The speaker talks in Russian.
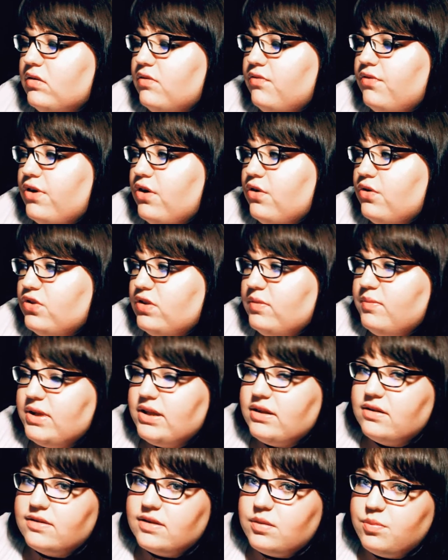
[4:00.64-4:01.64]
в какой-то мере
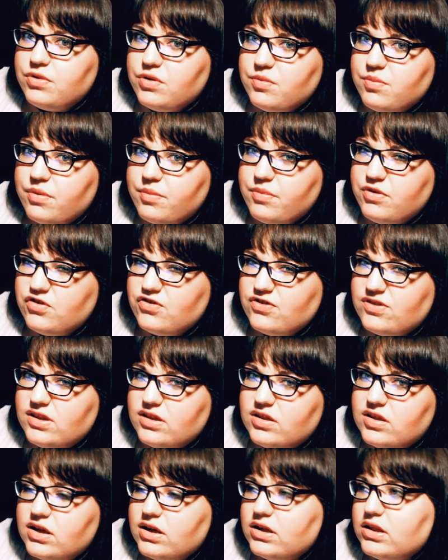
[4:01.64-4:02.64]
степени помешаны на
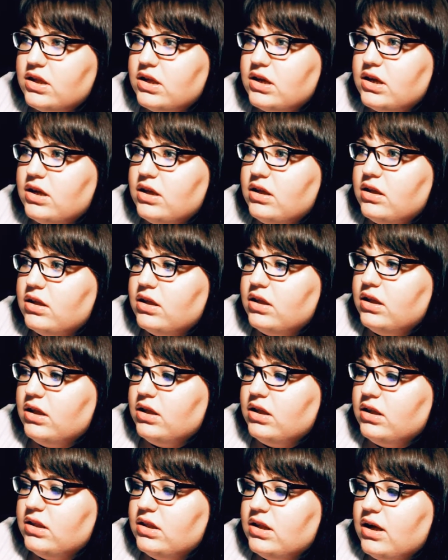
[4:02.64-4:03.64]
технике,
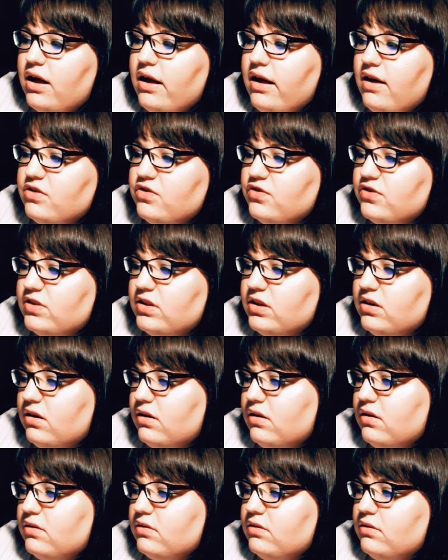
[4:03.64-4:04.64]
на
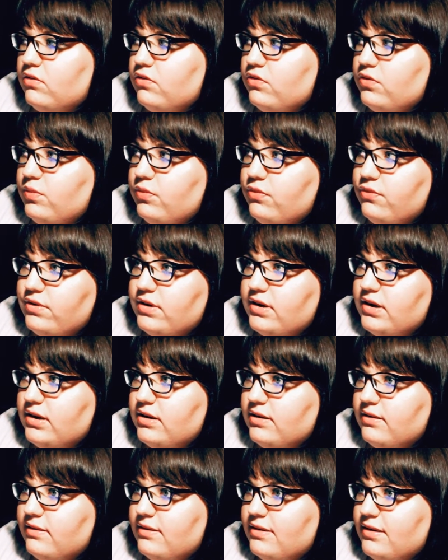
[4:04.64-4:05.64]
гаджетах,
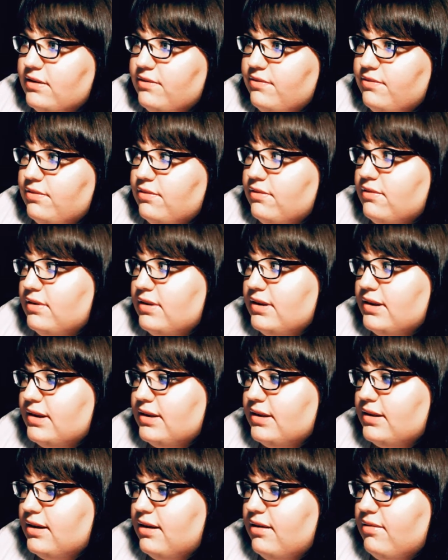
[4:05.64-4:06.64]
ноутбуки, телефоны,
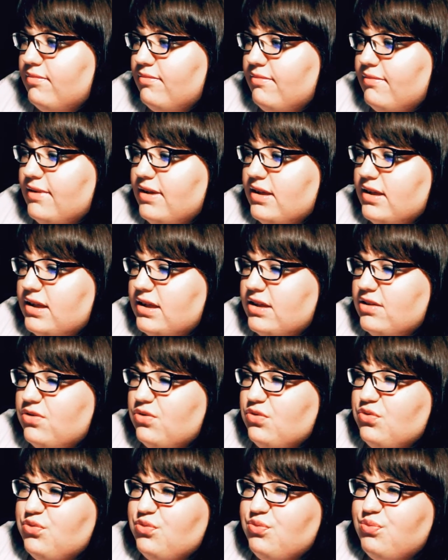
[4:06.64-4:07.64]
там,
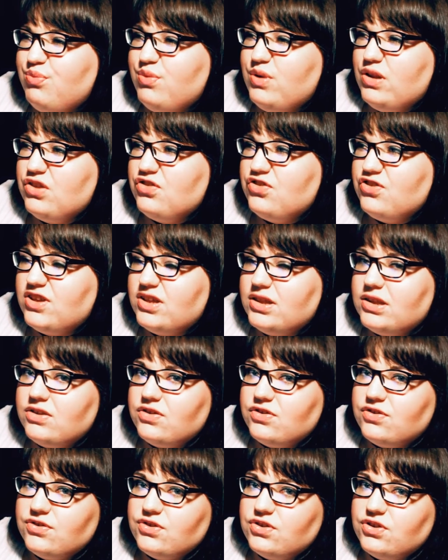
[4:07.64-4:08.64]
ну, планшеты
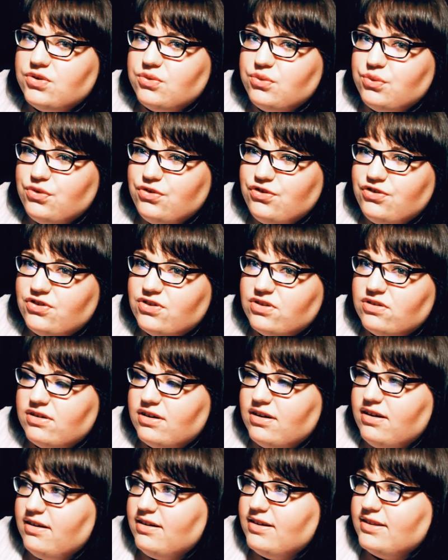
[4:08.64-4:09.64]
еще не очень
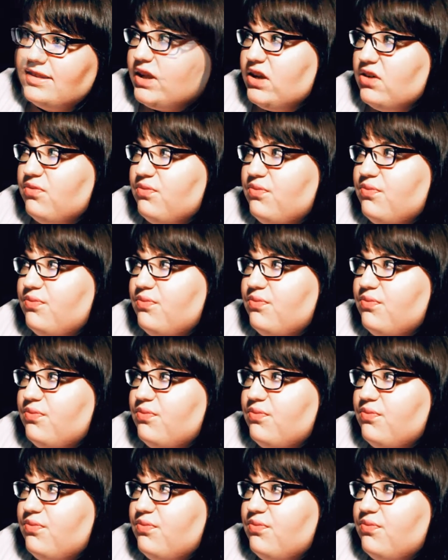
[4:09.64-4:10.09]
как-то.